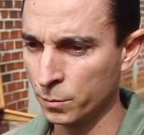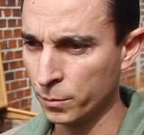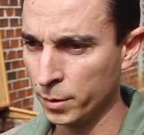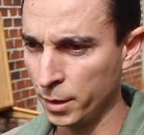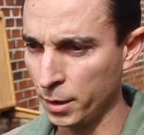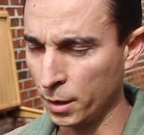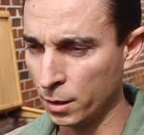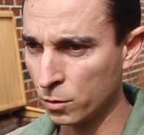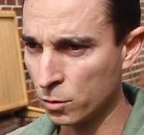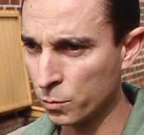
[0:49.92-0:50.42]

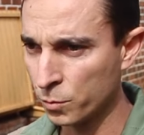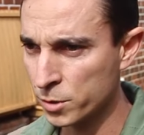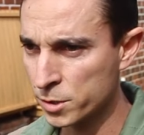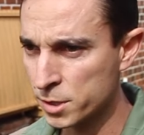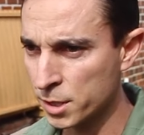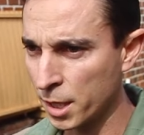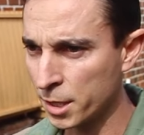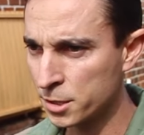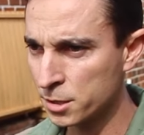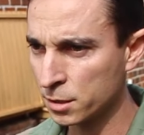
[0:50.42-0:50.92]
Bem, a
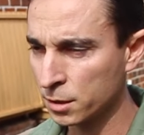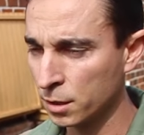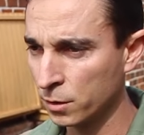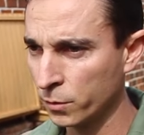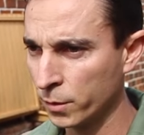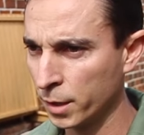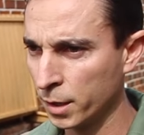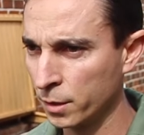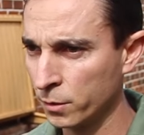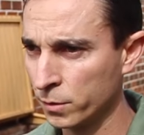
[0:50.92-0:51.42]
compostagem
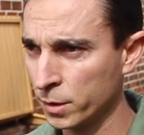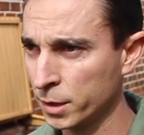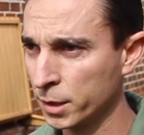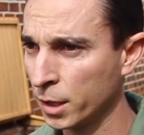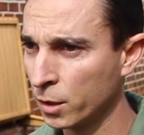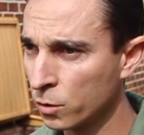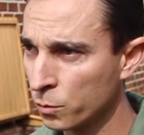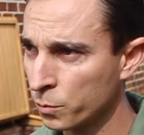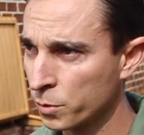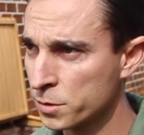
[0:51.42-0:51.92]
então ela é uma
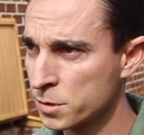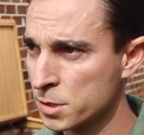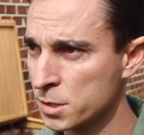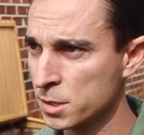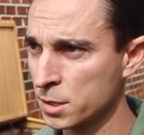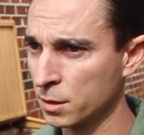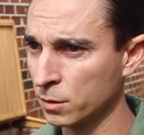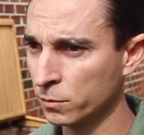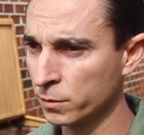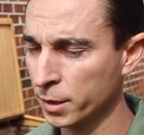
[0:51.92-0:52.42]

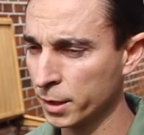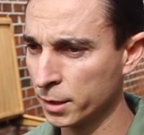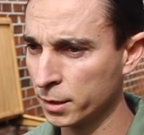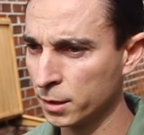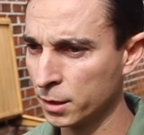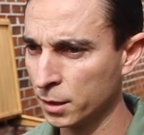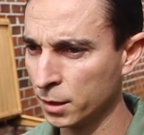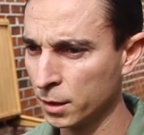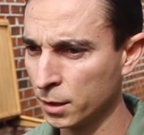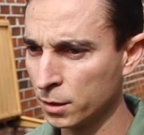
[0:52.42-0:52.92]
decomposição né,
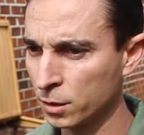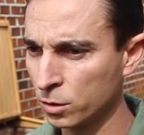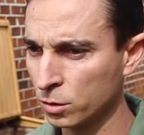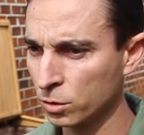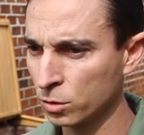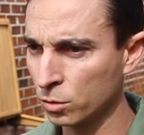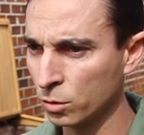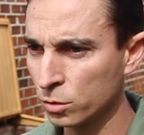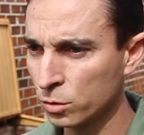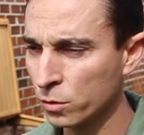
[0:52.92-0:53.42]
de
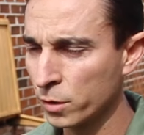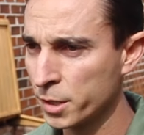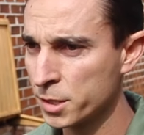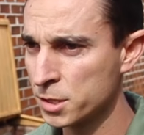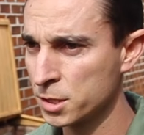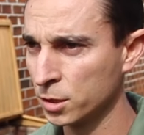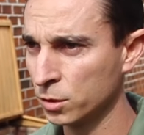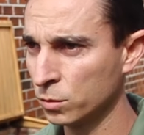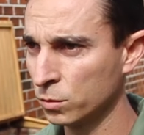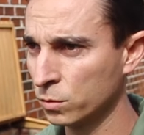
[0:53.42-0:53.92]
todo o
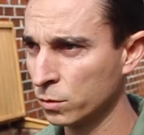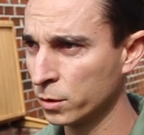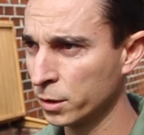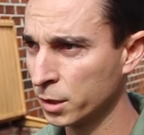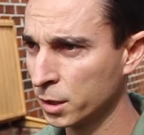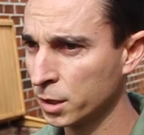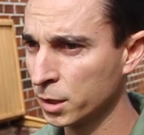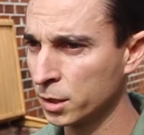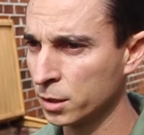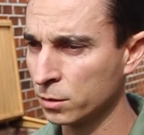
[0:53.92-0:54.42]
resíduo
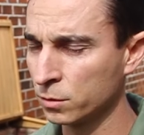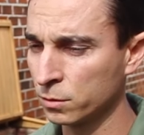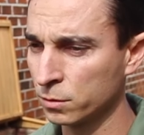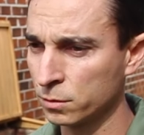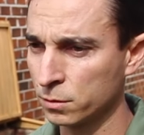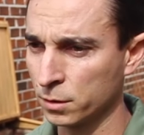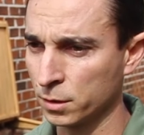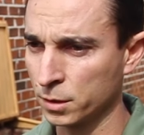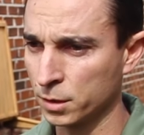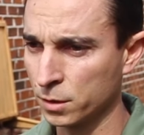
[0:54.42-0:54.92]
orgânico.
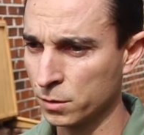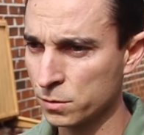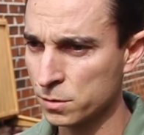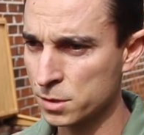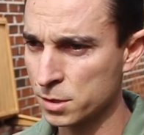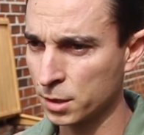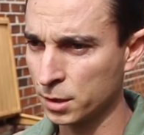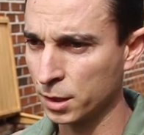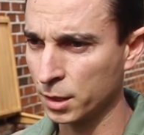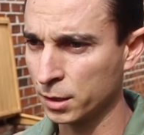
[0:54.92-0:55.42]
Então,
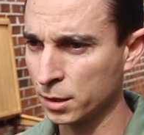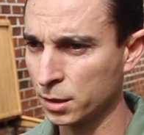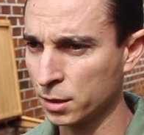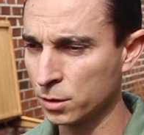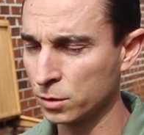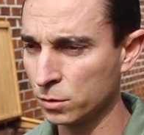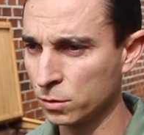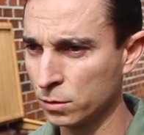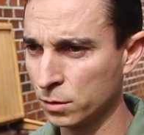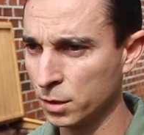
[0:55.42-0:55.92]
se
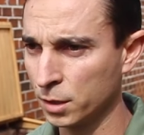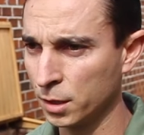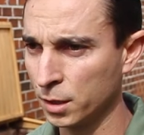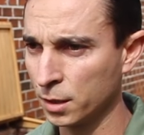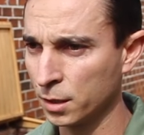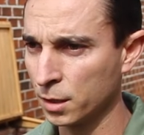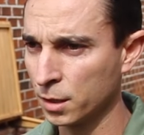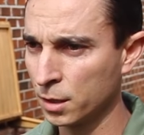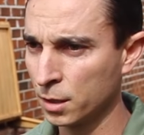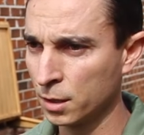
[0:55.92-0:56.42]
tratando
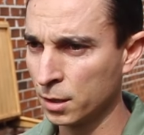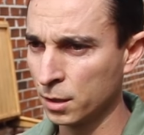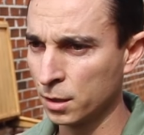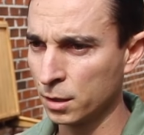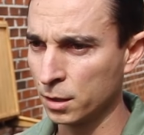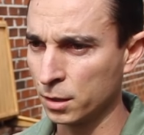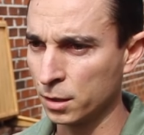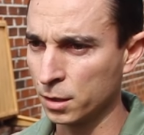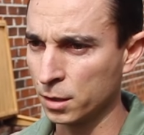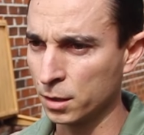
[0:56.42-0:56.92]
de,
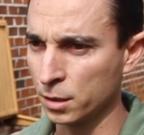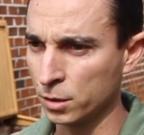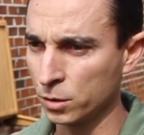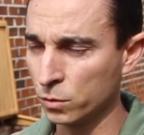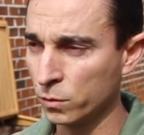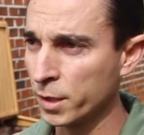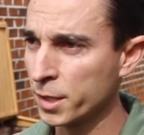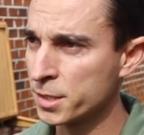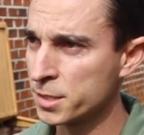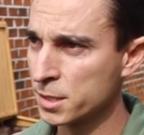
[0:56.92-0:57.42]
eh, de
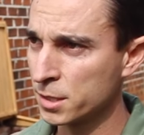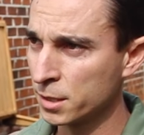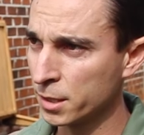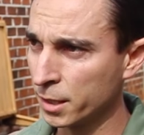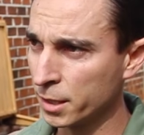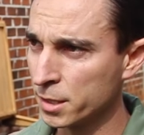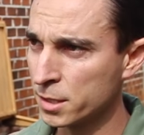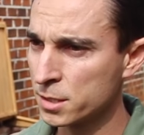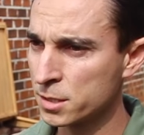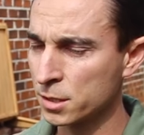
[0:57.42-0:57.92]
uma
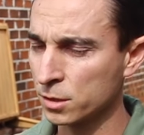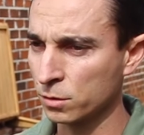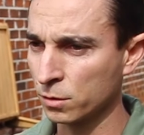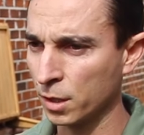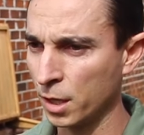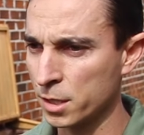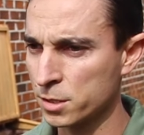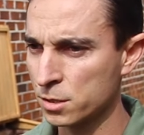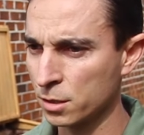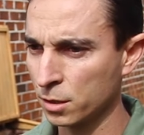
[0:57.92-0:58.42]
residência, no
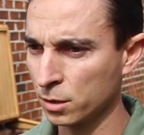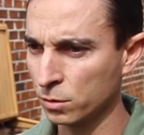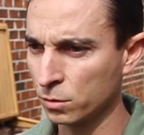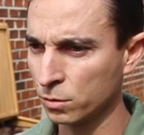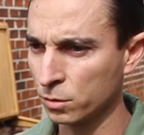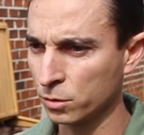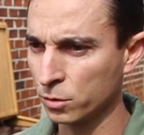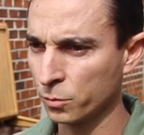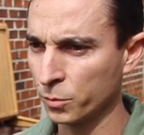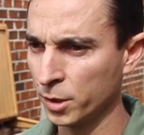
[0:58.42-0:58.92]
caso aqui do
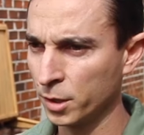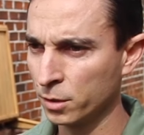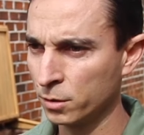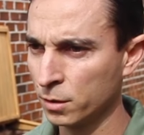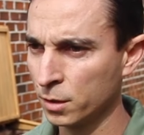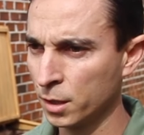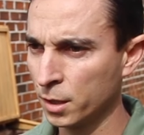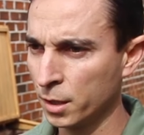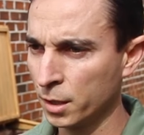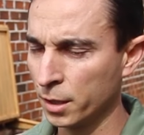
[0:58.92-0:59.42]
condomínio,
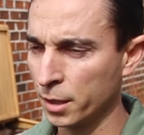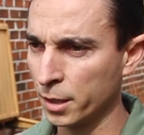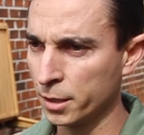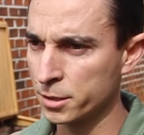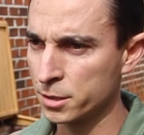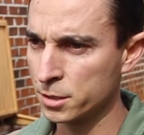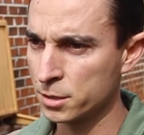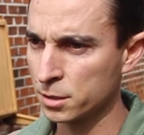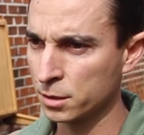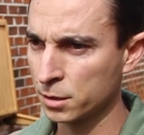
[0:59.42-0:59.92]

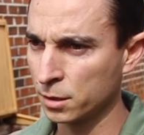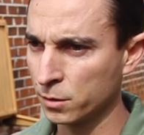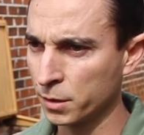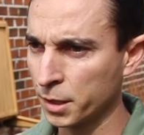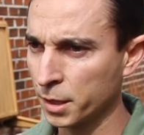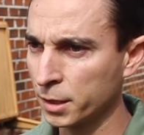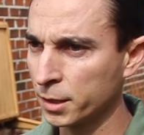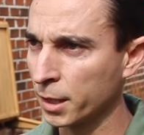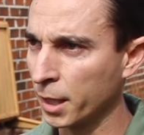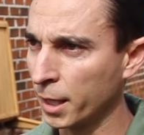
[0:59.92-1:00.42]
a gente então
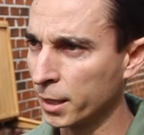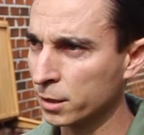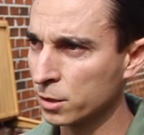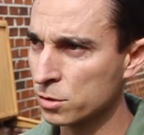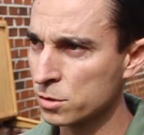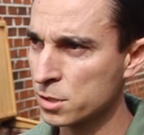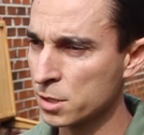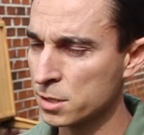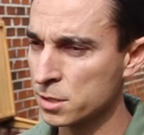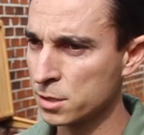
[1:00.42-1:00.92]
aqui trata
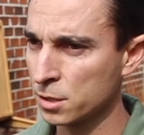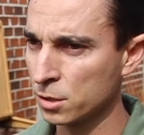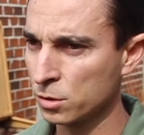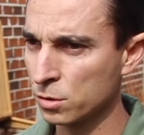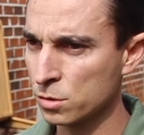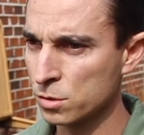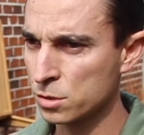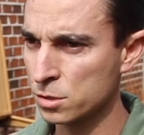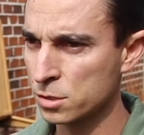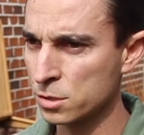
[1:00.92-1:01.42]
os
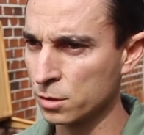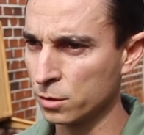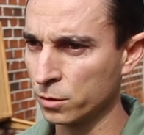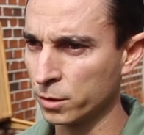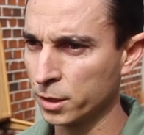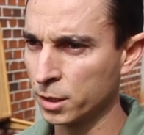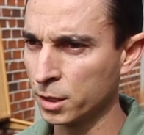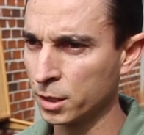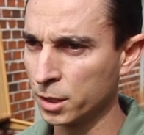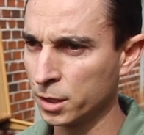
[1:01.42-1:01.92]
resíduos
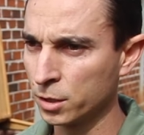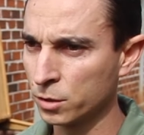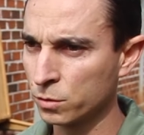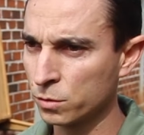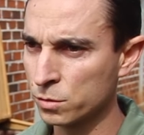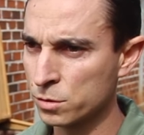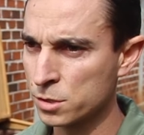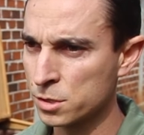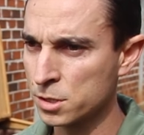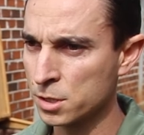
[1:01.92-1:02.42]

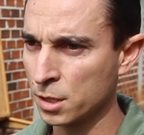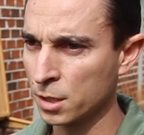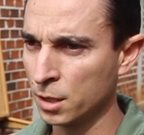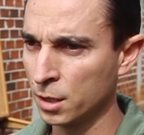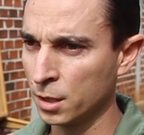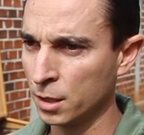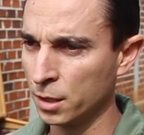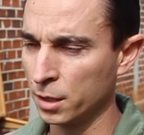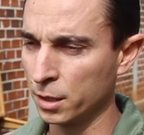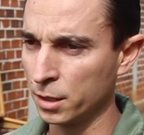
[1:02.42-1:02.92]
orgânicos,
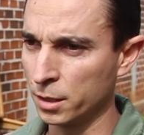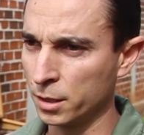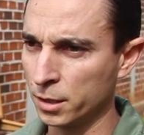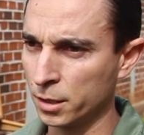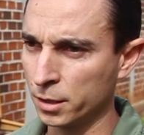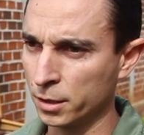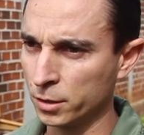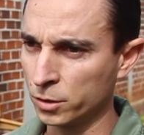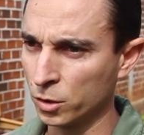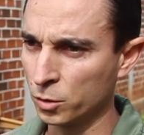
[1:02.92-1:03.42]

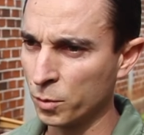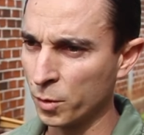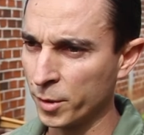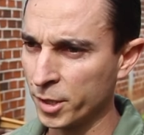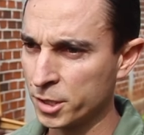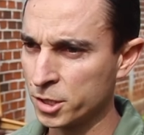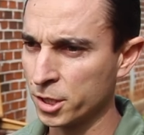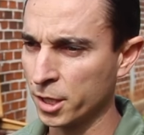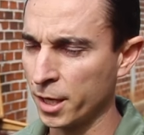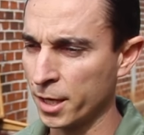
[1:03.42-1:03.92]
eh,
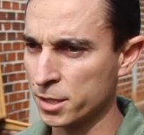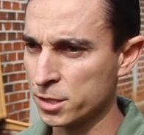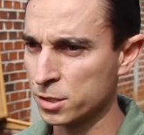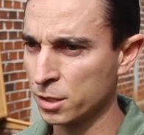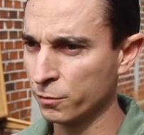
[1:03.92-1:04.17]
normalmente restos